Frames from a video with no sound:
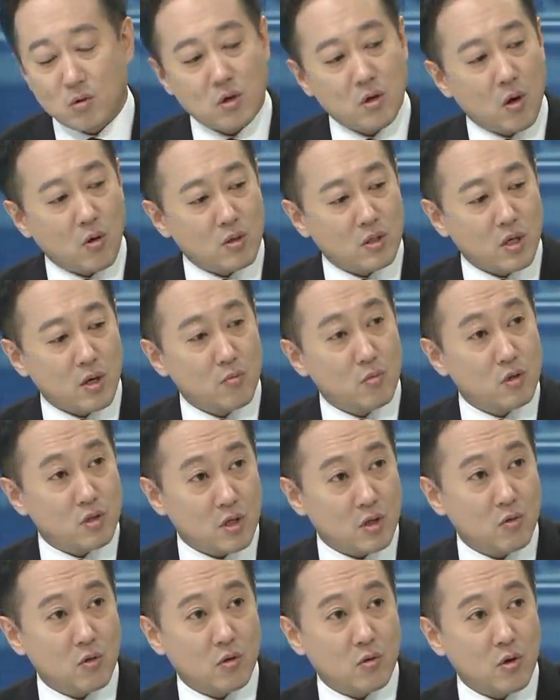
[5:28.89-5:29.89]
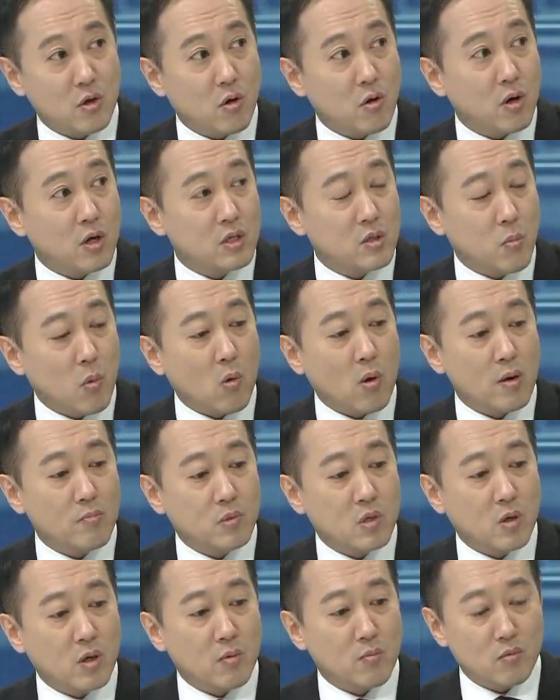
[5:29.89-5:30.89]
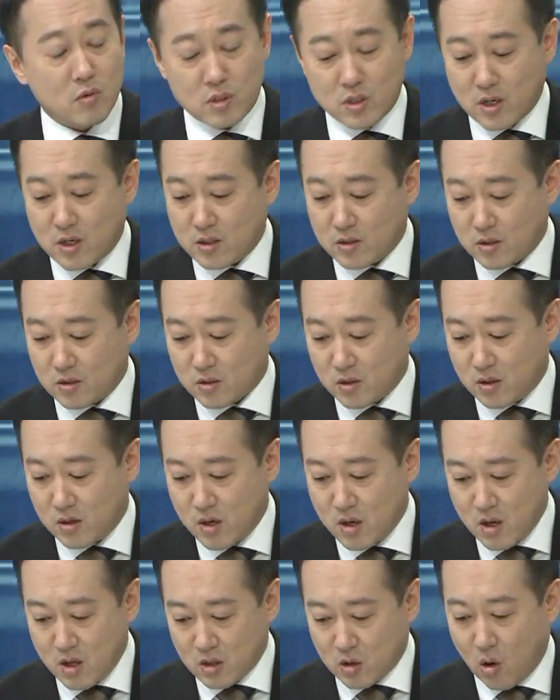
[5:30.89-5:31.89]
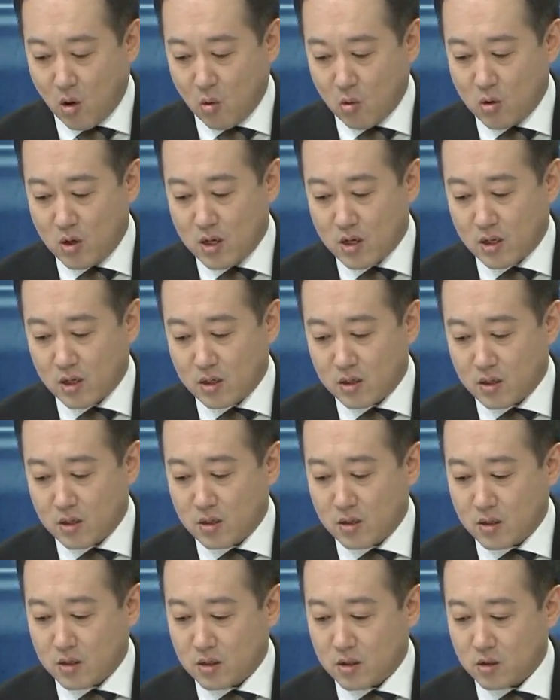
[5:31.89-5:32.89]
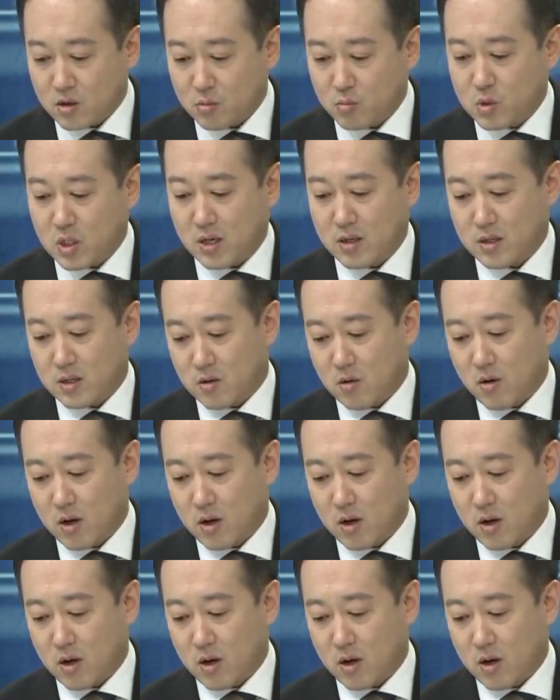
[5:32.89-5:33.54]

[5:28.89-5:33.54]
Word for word: 경제 문제도 있고 여러 가지 복합적인 문제가 있어서 더 올리기는 쉽지 않을 것